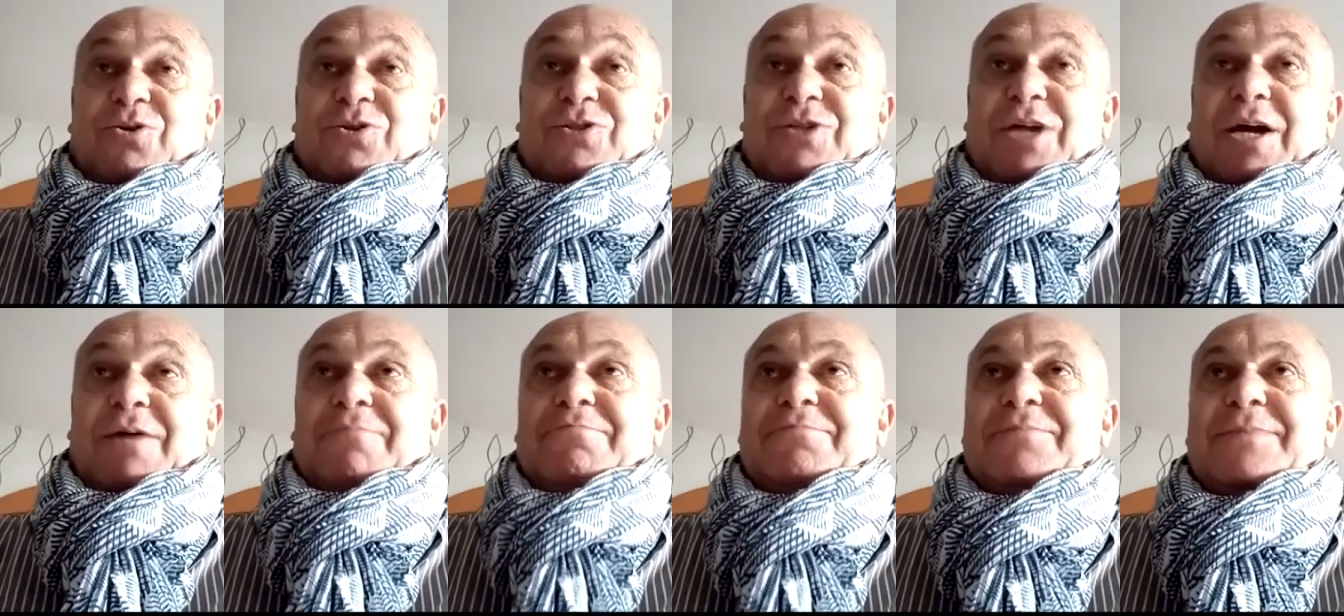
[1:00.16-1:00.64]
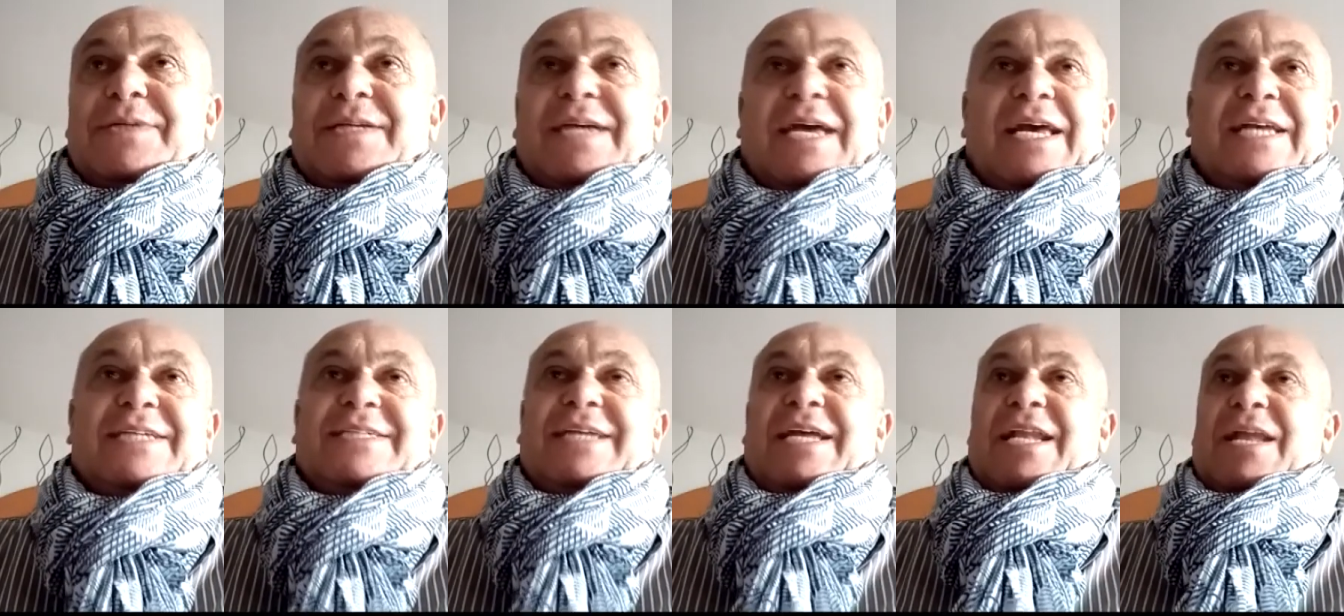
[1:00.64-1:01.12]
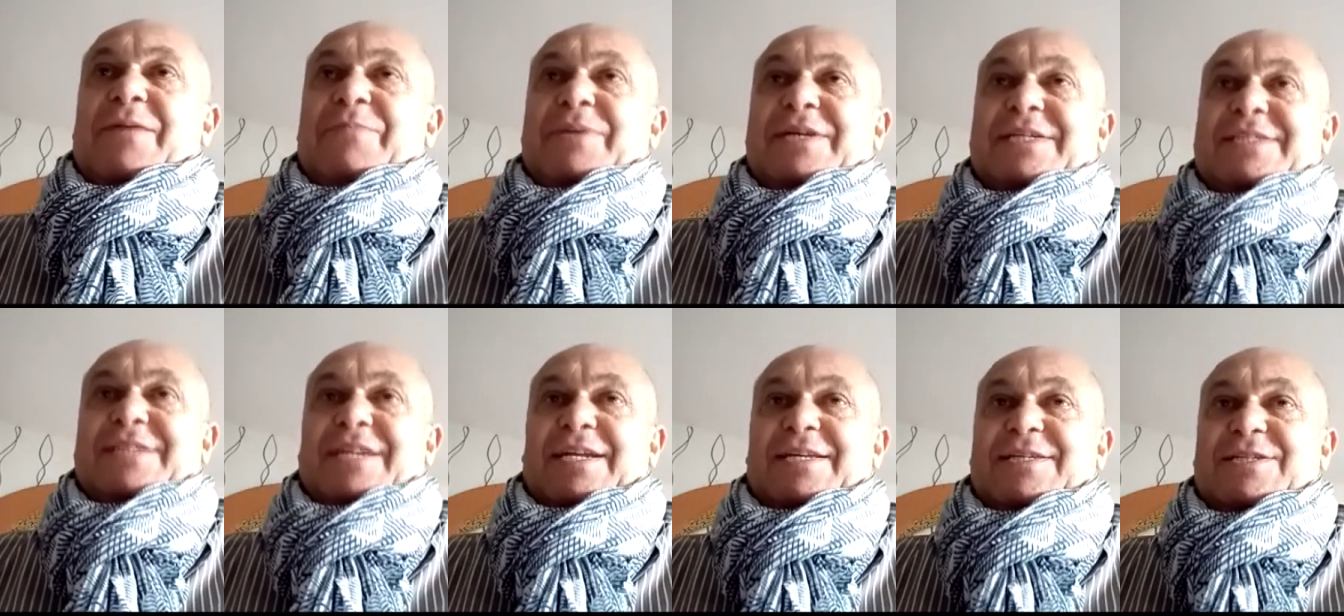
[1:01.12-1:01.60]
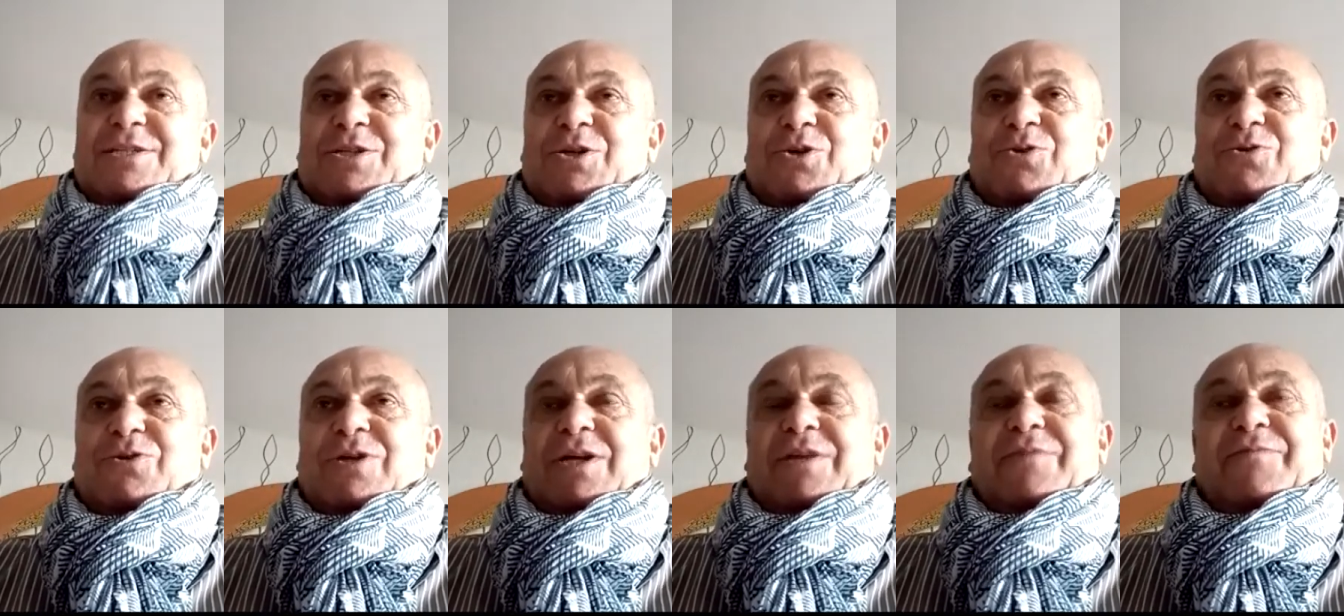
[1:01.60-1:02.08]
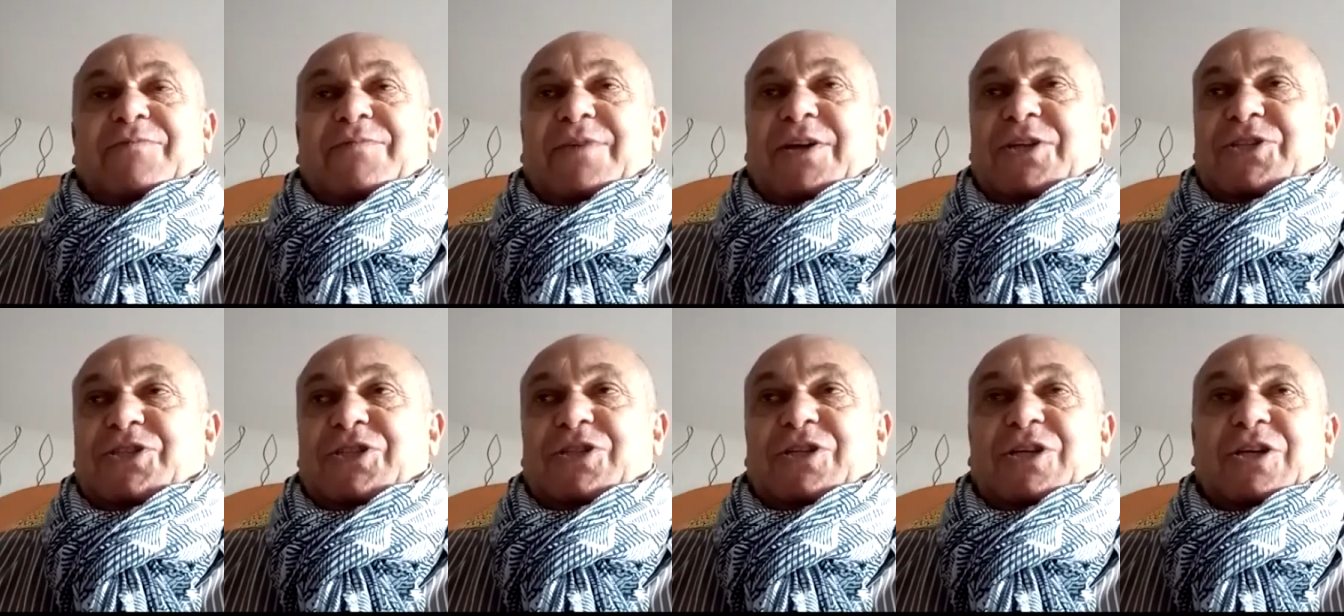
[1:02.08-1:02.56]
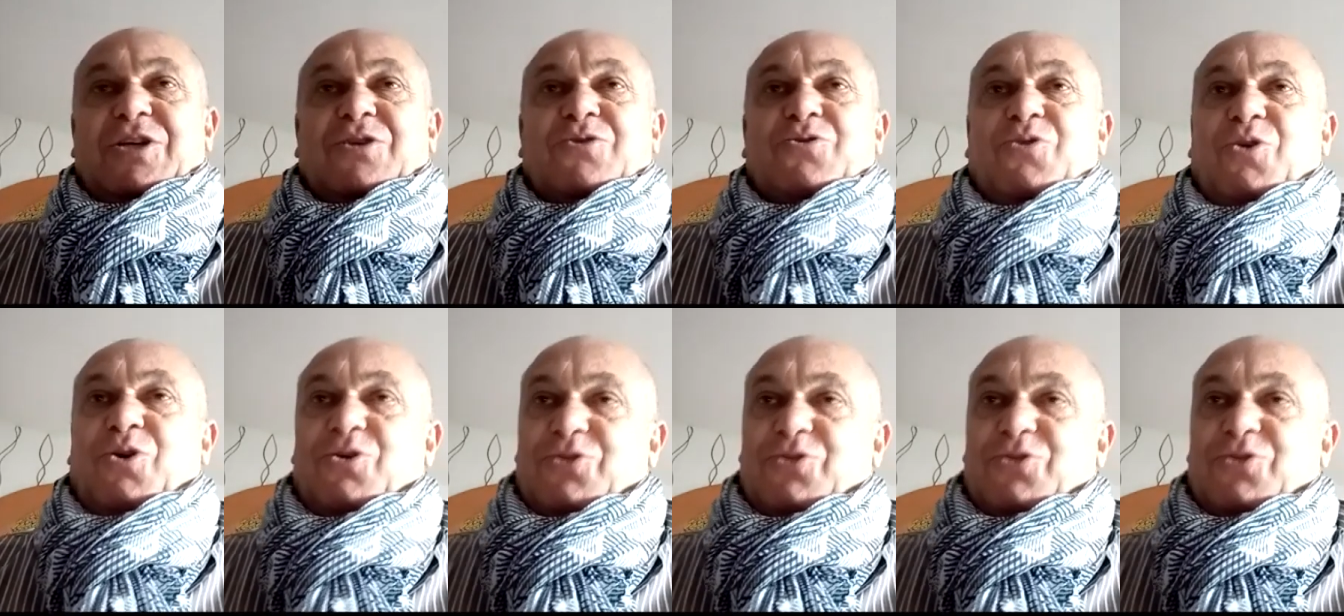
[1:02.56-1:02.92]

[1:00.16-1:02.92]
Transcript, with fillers: chiediamo solo una cosa, che se l'amministrazione